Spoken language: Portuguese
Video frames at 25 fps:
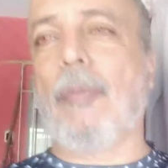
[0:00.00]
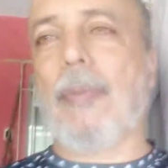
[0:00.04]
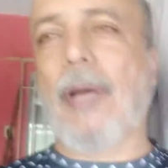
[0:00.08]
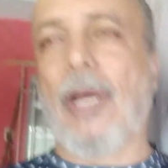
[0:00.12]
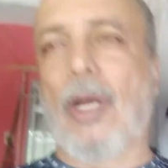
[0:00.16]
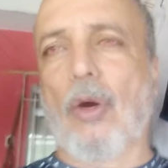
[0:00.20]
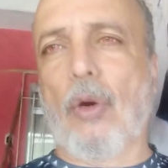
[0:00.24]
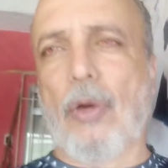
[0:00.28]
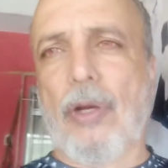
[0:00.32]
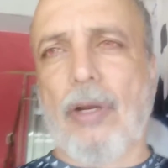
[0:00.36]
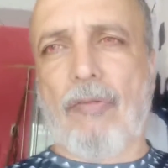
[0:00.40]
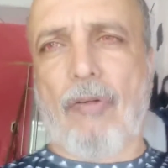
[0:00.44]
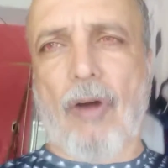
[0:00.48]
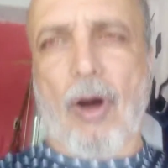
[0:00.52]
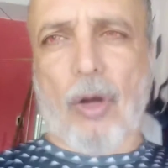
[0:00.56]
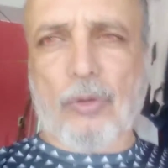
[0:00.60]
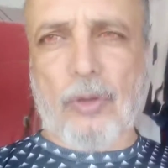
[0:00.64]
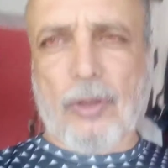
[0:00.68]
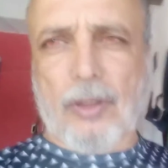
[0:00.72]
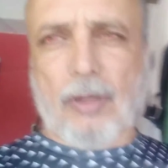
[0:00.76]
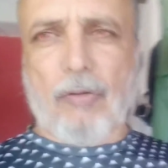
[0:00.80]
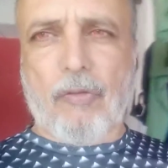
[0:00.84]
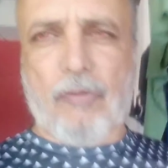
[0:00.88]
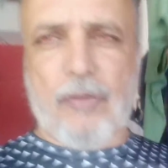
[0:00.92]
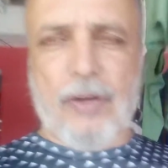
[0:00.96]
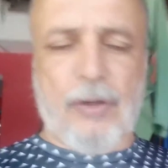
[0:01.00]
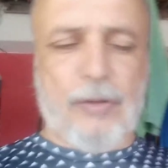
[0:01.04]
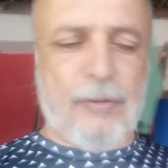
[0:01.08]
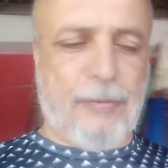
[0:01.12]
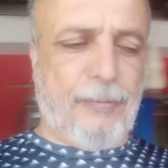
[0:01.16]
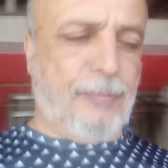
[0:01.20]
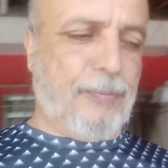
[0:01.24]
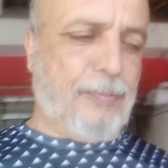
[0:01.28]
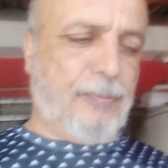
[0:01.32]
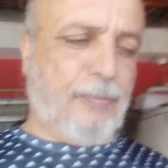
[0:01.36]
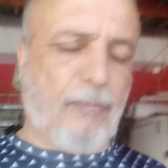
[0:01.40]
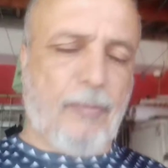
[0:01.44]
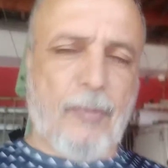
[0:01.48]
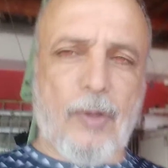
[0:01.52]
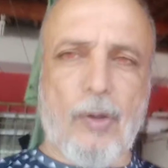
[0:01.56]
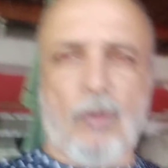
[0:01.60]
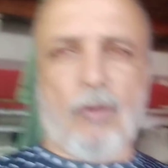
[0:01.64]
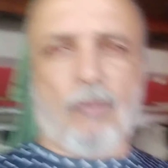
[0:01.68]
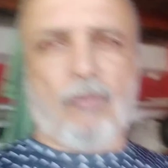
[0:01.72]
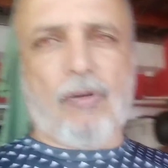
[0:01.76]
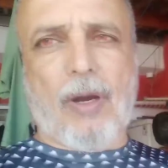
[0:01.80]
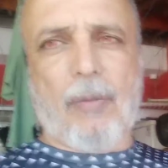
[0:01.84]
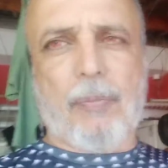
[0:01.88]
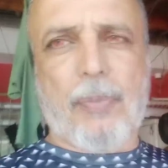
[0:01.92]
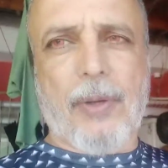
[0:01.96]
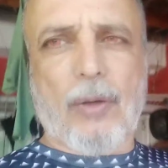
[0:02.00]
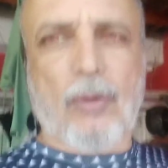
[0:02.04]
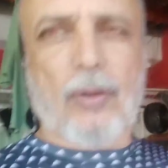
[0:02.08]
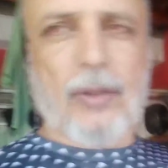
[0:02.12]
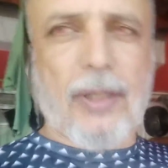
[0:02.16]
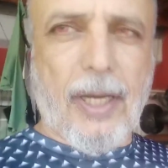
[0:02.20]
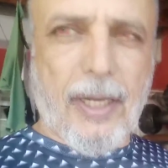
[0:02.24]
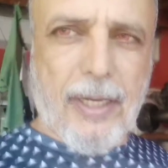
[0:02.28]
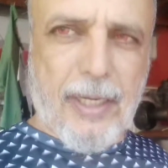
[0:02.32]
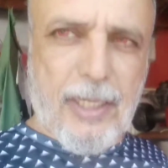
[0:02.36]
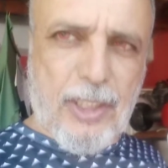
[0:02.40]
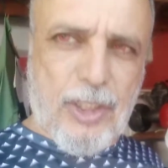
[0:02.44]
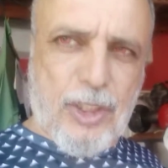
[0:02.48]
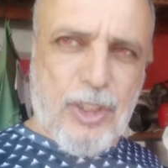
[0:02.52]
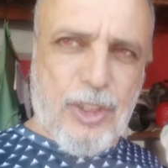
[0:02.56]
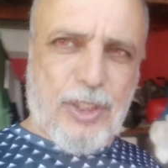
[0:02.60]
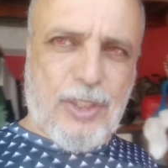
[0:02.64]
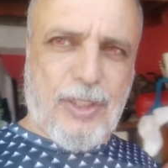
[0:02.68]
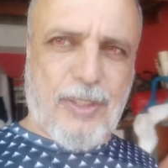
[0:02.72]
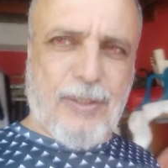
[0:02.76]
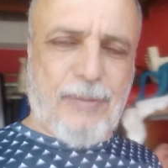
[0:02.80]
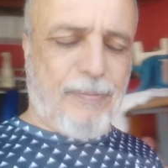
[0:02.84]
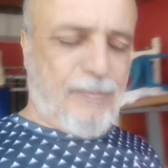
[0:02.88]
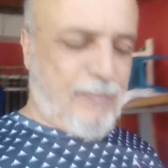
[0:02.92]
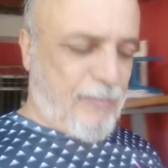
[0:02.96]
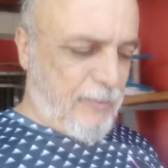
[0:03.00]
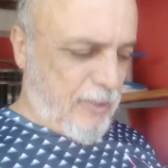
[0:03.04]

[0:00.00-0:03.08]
nome é Lourivaldo Delfino, o vampiro da rede.